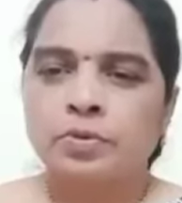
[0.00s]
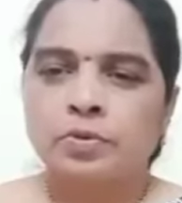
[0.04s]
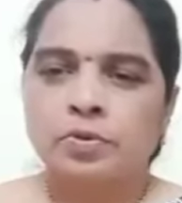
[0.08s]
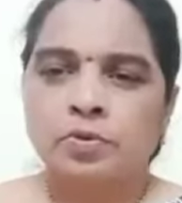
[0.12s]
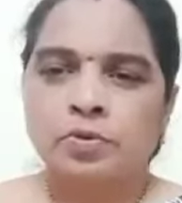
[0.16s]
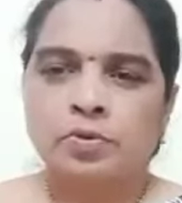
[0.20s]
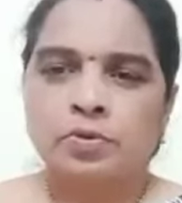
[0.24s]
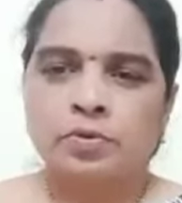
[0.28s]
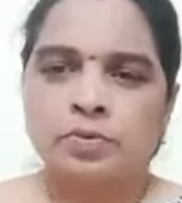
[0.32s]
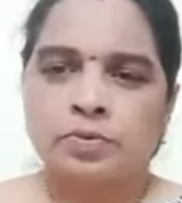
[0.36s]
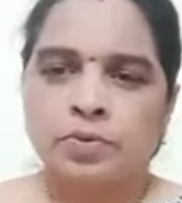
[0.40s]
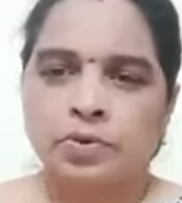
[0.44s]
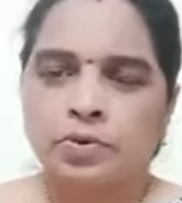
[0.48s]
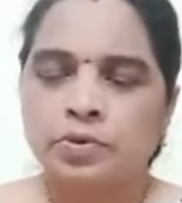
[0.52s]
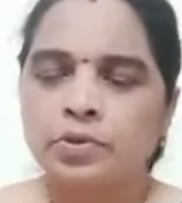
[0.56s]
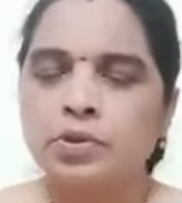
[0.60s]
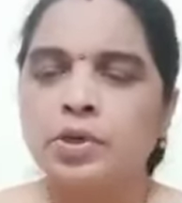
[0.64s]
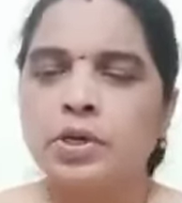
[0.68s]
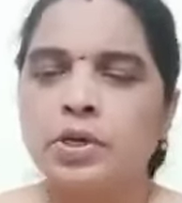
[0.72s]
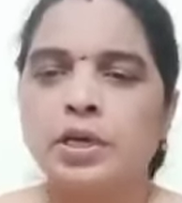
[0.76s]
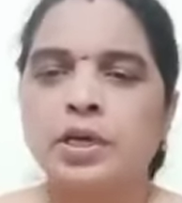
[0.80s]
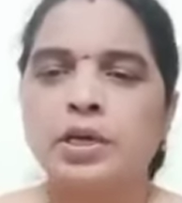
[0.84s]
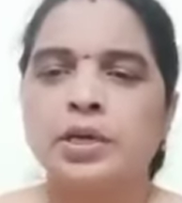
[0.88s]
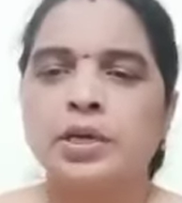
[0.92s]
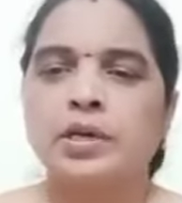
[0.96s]
వృద్ధులకి
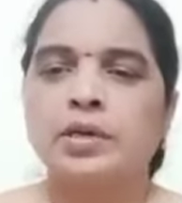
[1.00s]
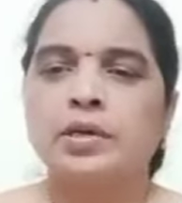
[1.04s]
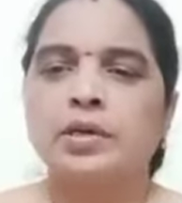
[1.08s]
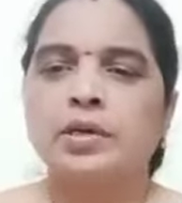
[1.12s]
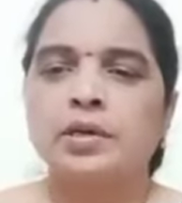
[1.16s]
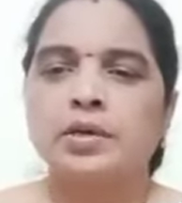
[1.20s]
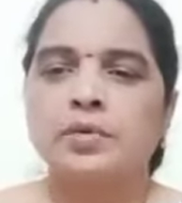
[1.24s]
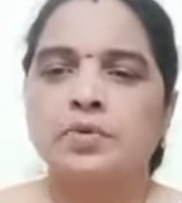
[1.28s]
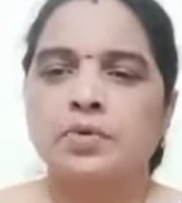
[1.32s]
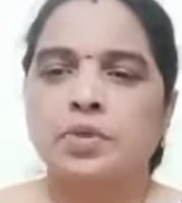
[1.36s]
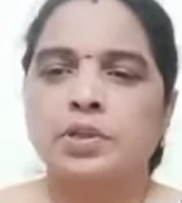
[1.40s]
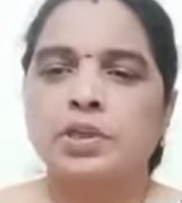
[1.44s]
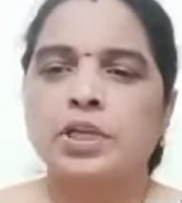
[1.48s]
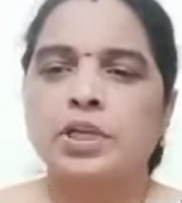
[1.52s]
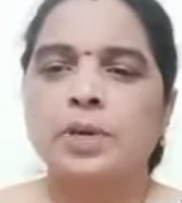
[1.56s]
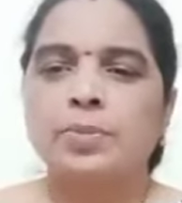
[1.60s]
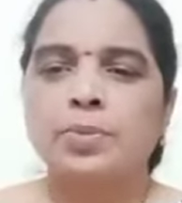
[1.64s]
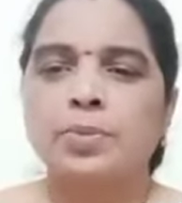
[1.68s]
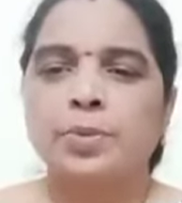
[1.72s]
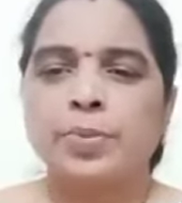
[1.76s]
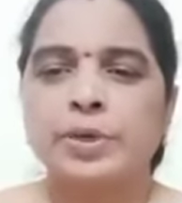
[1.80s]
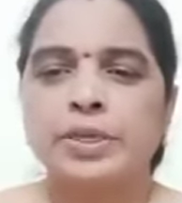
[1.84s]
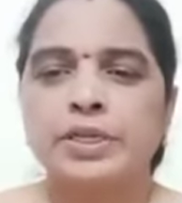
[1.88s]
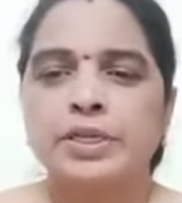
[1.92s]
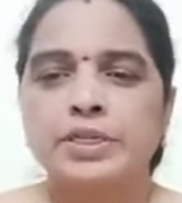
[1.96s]
వృద్ధాప్య
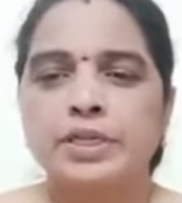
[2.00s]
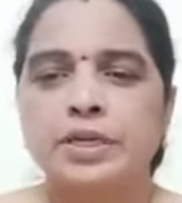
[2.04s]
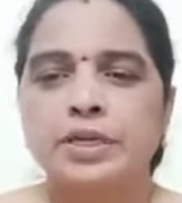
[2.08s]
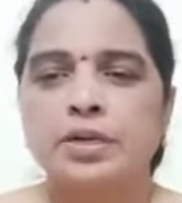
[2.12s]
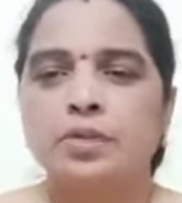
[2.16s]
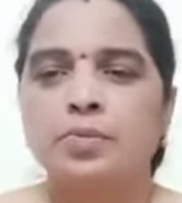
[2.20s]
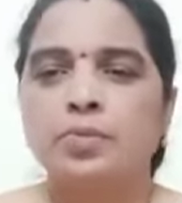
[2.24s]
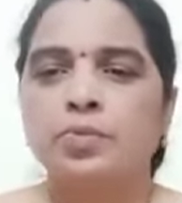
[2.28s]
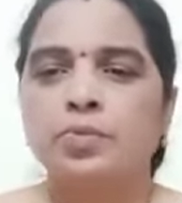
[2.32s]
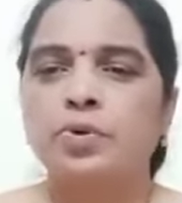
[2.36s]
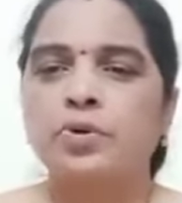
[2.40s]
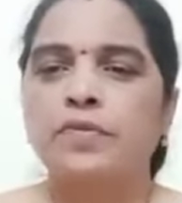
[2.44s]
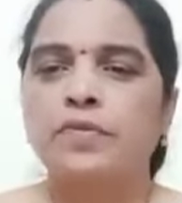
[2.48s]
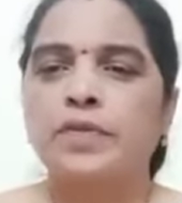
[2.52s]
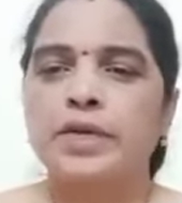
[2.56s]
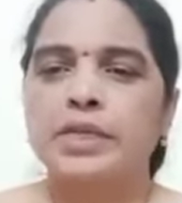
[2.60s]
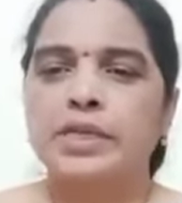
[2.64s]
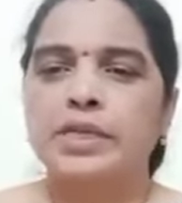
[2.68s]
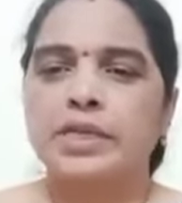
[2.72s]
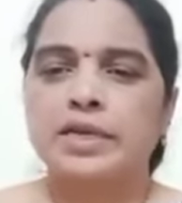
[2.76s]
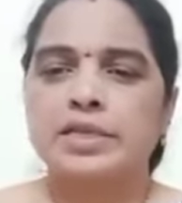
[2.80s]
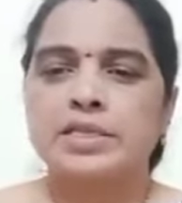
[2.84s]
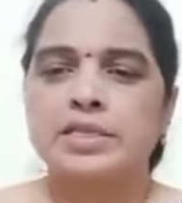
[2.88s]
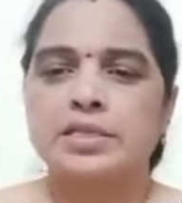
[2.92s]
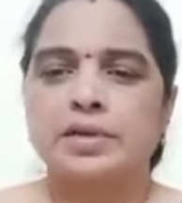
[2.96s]
పెన్షన్లు మూడు వేలు
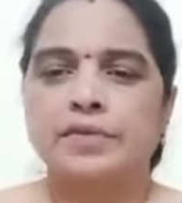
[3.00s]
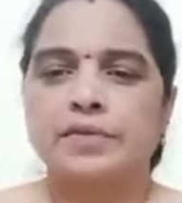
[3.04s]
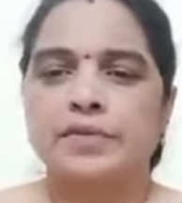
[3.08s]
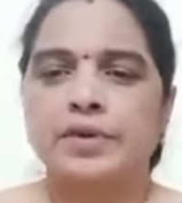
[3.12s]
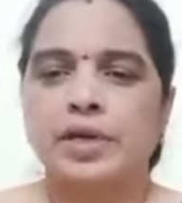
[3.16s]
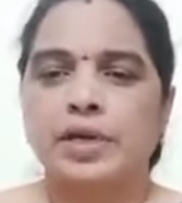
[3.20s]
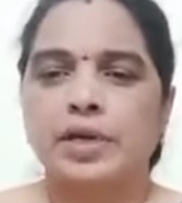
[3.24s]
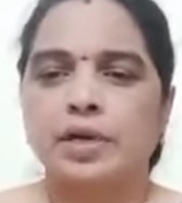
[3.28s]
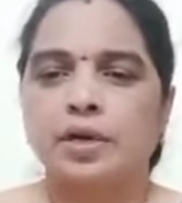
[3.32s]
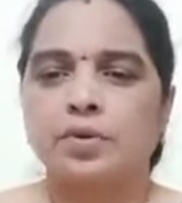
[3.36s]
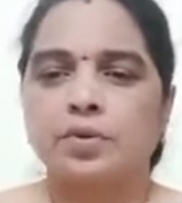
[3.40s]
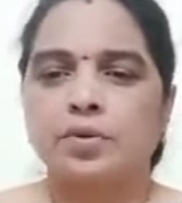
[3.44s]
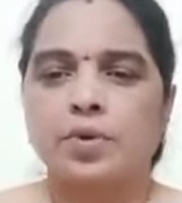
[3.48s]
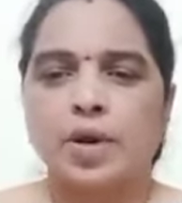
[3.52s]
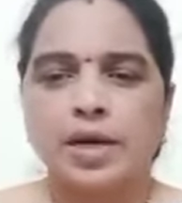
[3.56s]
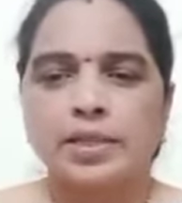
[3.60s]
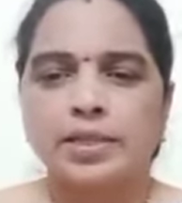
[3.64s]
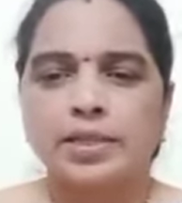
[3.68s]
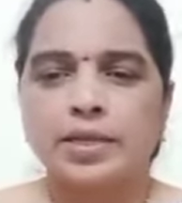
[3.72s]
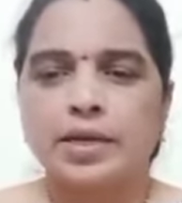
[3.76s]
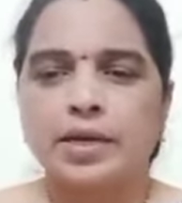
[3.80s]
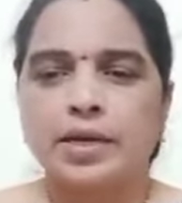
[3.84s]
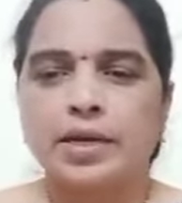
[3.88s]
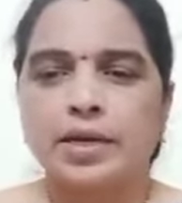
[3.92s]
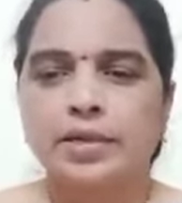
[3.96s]
చేస్తామన్నారు అది
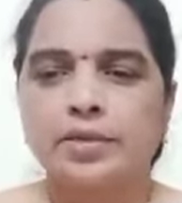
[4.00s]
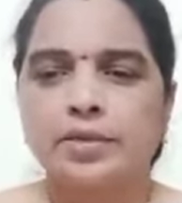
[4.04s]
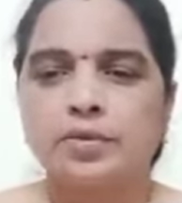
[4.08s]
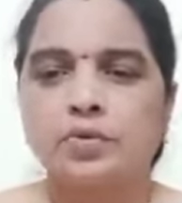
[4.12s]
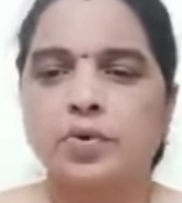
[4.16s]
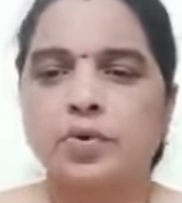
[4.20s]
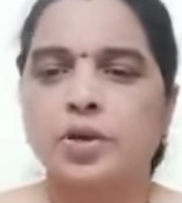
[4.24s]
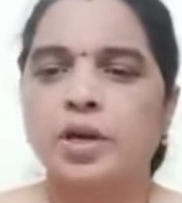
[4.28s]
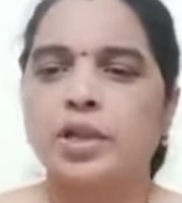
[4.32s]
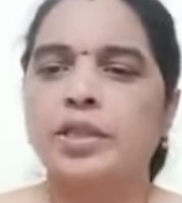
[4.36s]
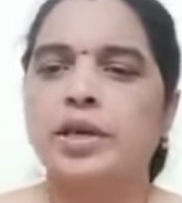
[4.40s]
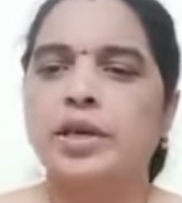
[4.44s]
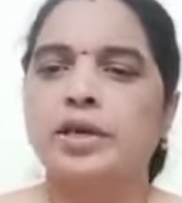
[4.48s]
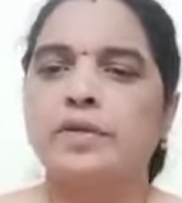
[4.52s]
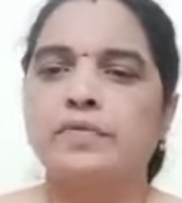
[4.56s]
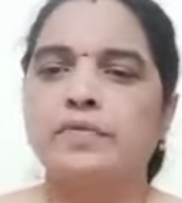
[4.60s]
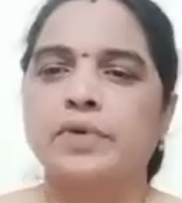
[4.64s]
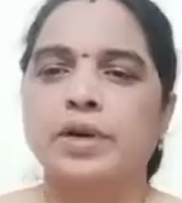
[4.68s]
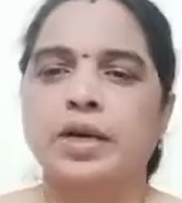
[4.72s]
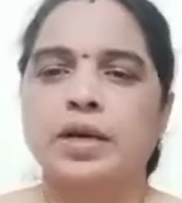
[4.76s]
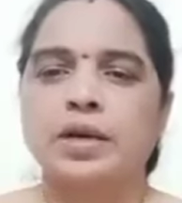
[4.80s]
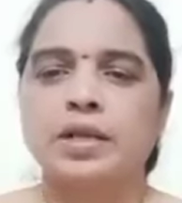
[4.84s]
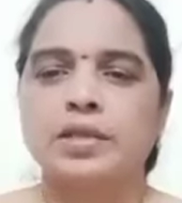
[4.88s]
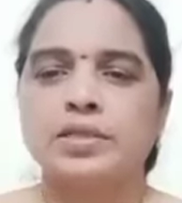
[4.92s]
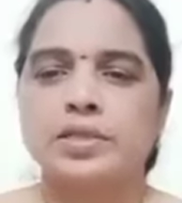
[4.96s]
లేదు ఉండదే
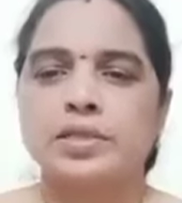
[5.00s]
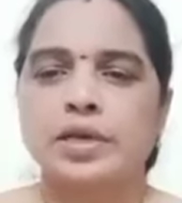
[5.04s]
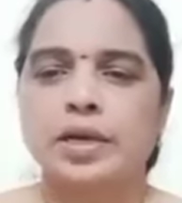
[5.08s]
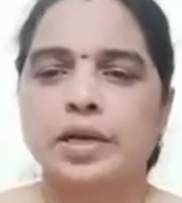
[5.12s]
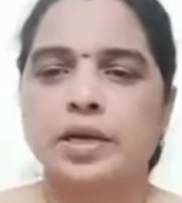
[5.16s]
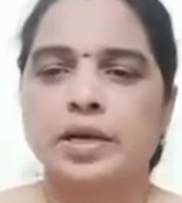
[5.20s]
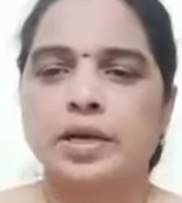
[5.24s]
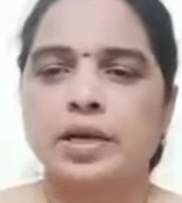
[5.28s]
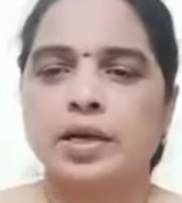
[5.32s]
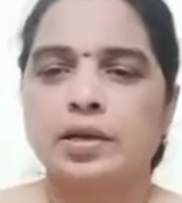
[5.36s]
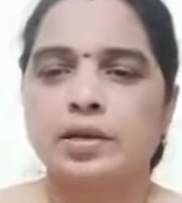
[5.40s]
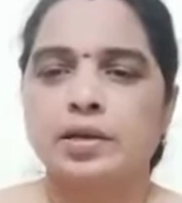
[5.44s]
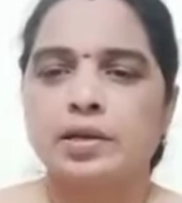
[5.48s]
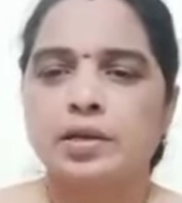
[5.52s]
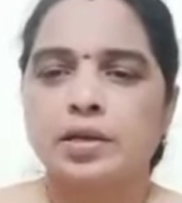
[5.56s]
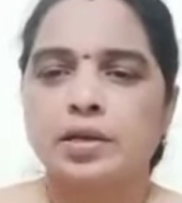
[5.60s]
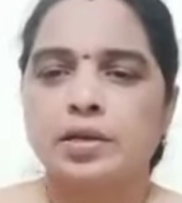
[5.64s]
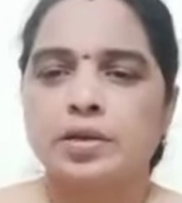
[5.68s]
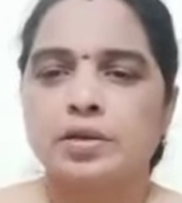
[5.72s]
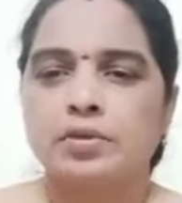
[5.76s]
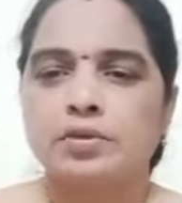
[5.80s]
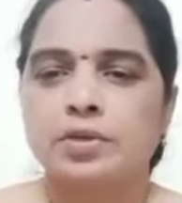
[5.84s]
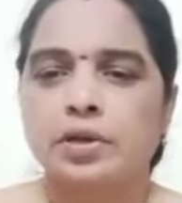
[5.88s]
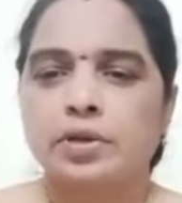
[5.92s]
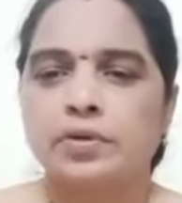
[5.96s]
ఇవ్వట్లేదు సరిగ్గా
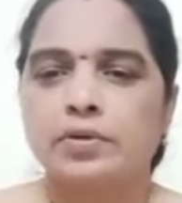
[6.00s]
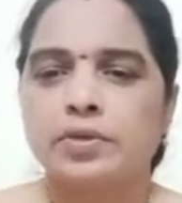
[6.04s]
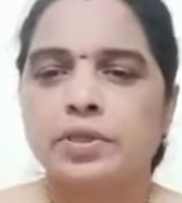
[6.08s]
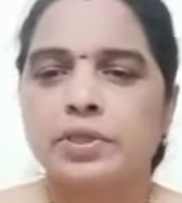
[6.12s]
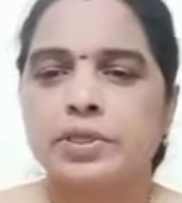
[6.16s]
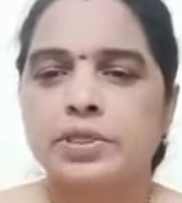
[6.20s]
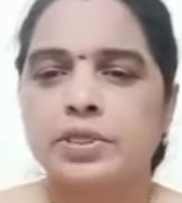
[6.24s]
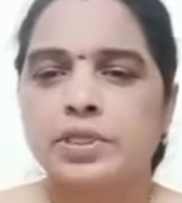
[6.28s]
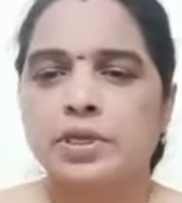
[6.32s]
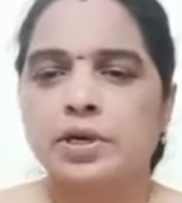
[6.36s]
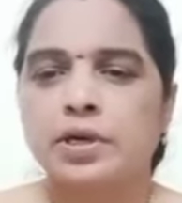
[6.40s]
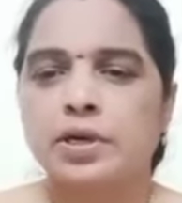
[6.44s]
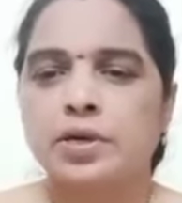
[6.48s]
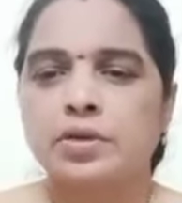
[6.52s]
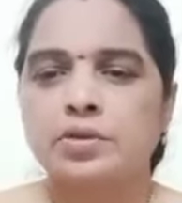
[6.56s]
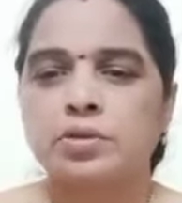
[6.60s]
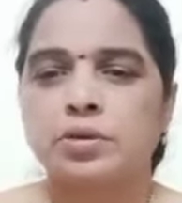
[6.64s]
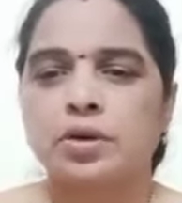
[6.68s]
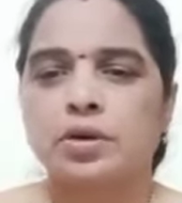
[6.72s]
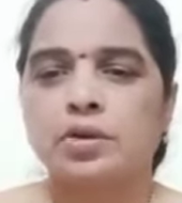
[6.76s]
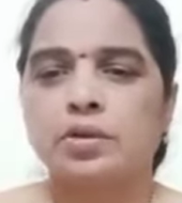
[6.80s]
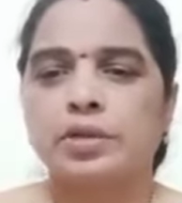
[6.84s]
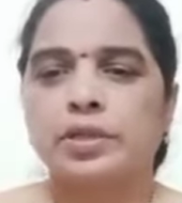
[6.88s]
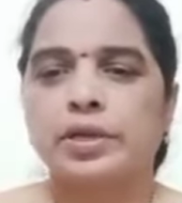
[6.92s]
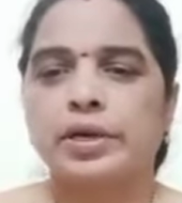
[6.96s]
సగం ఇస్తున్నారు సగం
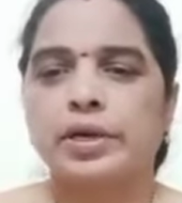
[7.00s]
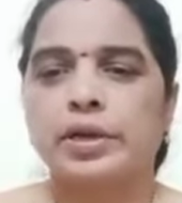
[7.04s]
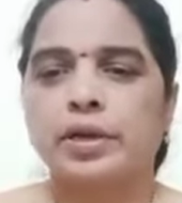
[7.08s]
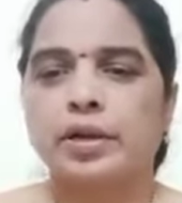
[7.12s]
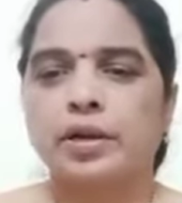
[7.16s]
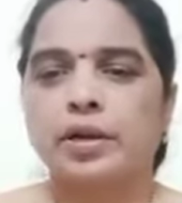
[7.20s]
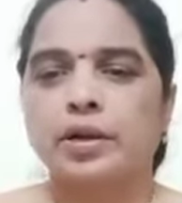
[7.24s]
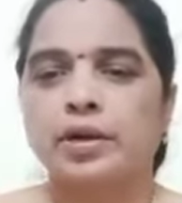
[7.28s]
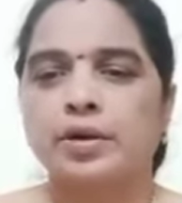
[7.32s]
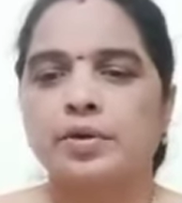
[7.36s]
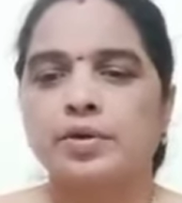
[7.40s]
తింటున్నారు